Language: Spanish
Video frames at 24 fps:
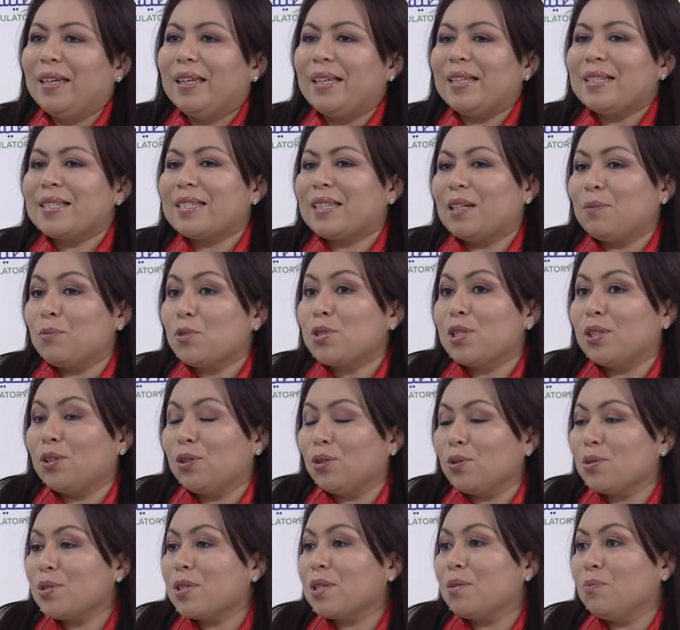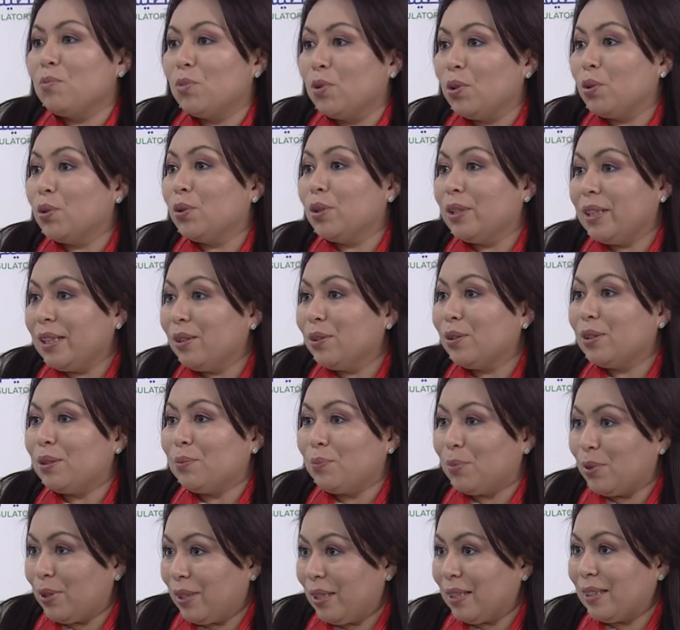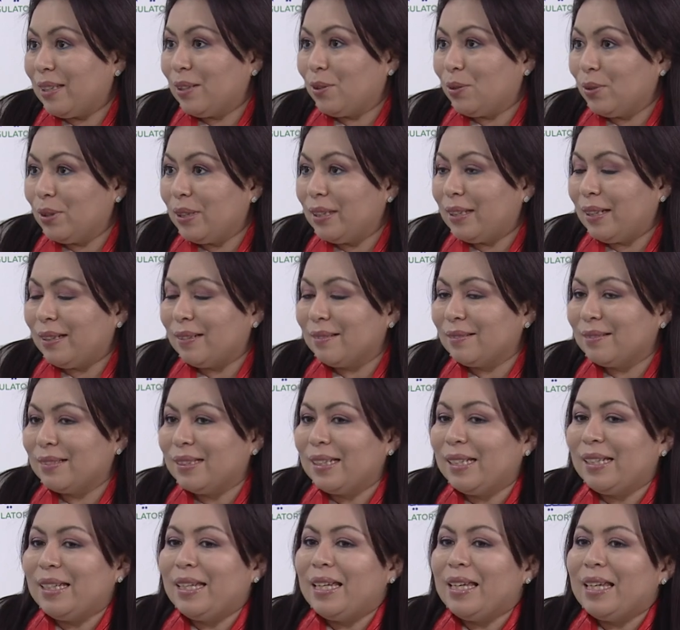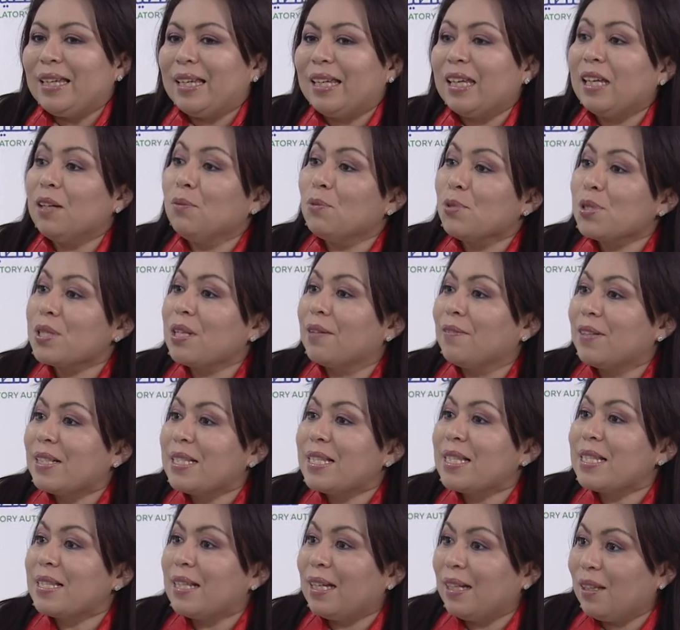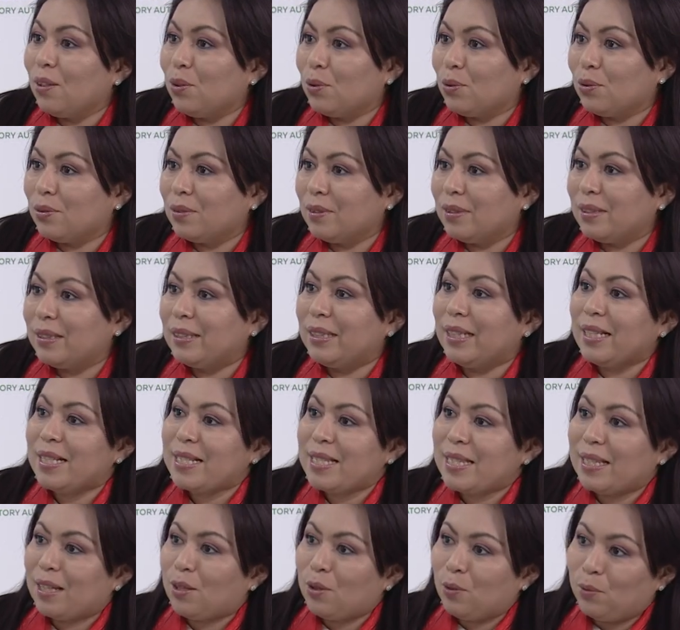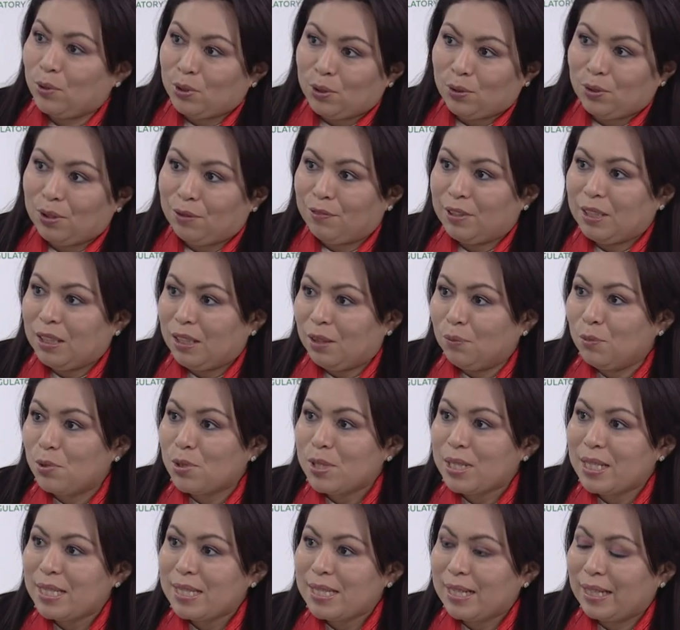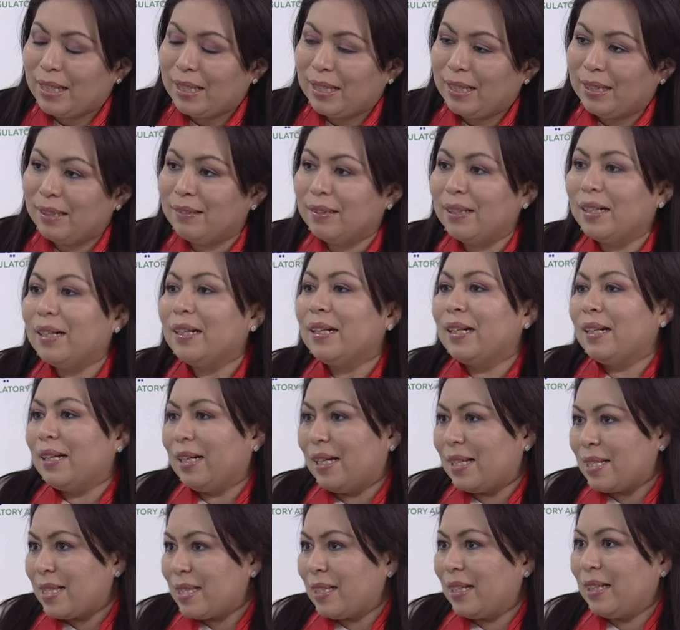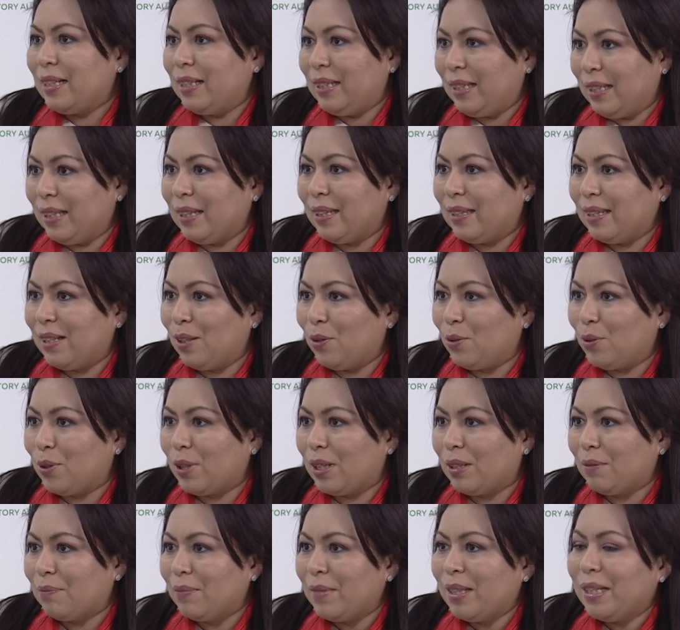Estamos entonces muy contentos de poderte contar que hemos avanzado desde cuando definimos esa agenda hasta el día de ahora.